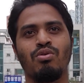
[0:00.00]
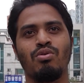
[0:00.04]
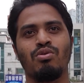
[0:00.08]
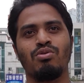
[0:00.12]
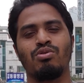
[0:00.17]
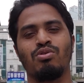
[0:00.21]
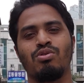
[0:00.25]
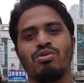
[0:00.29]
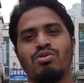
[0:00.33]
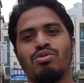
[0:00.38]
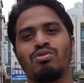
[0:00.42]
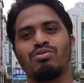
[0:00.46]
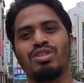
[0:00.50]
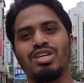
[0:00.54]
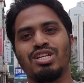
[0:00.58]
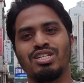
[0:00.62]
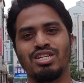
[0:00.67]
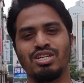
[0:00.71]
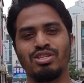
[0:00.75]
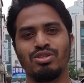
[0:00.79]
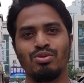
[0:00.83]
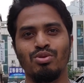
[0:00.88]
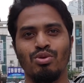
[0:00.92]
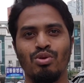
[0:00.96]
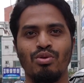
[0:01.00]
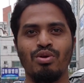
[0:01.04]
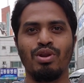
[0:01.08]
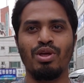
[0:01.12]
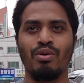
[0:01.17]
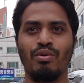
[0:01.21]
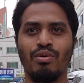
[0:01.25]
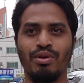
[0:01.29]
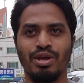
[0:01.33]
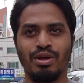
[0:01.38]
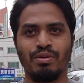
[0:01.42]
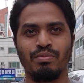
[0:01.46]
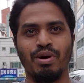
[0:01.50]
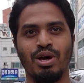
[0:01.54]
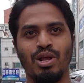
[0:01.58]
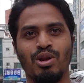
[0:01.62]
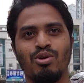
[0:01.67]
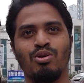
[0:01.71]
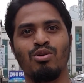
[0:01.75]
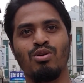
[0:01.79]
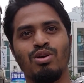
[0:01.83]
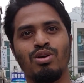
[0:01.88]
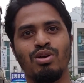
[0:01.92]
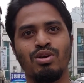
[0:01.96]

অন্য অন্য দেশের তুলনায় অনেক ভালো